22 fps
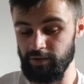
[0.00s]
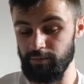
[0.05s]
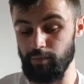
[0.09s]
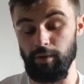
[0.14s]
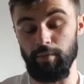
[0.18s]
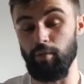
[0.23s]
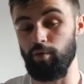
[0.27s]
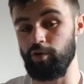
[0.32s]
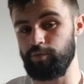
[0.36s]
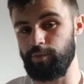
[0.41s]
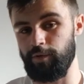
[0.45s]

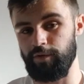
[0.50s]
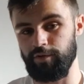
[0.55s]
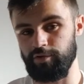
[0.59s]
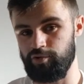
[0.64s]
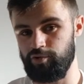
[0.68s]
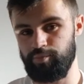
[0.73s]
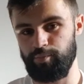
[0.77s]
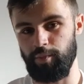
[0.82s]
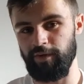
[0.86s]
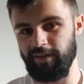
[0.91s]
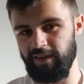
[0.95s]
Mais bon, je pense,
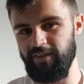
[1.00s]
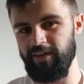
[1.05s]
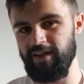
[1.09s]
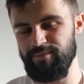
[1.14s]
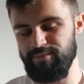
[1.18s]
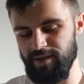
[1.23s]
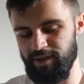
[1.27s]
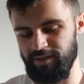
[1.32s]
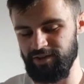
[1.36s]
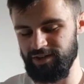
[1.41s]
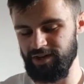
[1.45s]
pense qu'il va
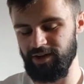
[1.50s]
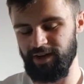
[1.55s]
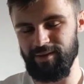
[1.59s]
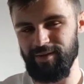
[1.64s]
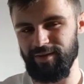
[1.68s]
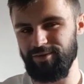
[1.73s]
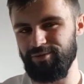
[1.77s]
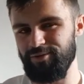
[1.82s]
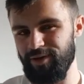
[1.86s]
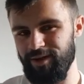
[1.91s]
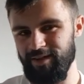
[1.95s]
être bien. Déjà, le
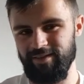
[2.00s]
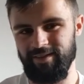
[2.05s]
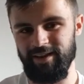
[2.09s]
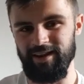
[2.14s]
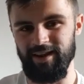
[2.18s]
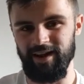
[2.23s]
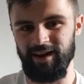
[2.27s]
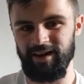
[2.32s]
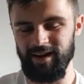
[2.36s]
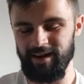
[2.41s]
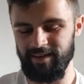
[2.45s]
remasterisé,
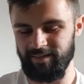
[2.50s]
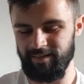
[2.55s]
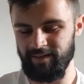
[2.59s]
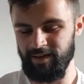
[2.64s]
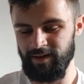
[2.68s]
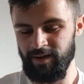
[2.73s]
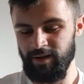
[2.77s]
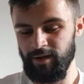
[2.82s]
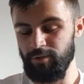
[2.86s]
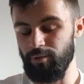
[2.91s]
il est classe.